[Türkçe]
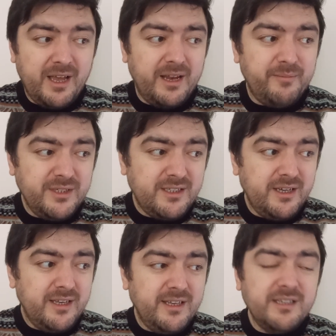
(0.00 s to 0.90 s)
Yani
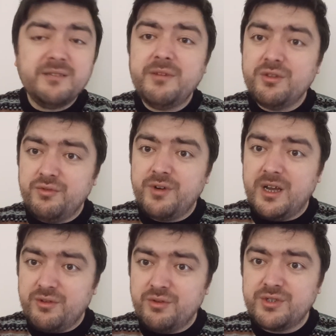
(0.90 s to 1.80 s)
biz ne zaman dua
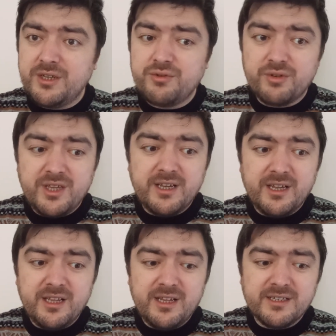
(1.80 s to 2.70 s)
ediyoruz en çok
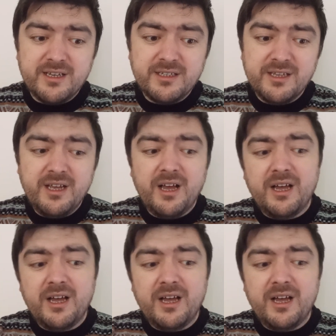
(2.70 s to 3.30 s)
dikkat ederseniz